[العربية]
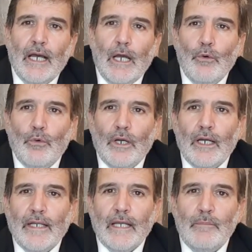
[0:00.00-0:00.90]
أو آه،
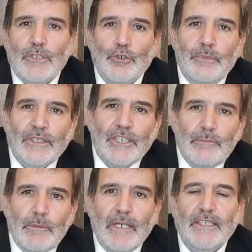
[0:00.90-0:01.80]
يمس من طيب
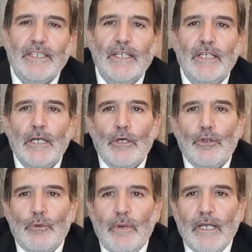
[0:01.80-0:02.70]
بيته
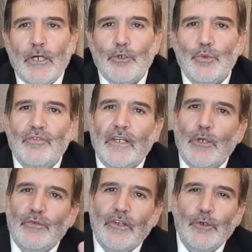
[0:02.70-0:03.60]
ثم يخرج فلا
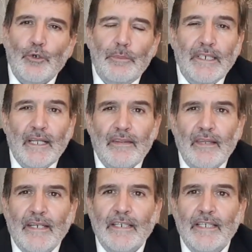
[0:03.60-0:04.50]
يفرق بين
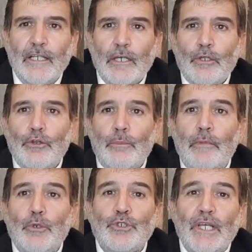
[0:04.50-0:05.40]
اثنين ثم
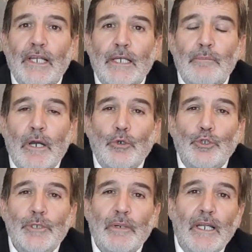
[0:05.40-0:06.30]
يصلي ما
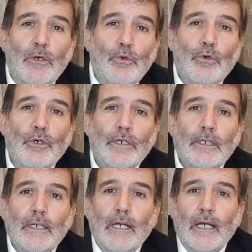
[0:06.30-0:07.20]
كتب له
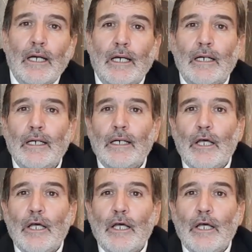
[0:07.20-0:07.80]
آه،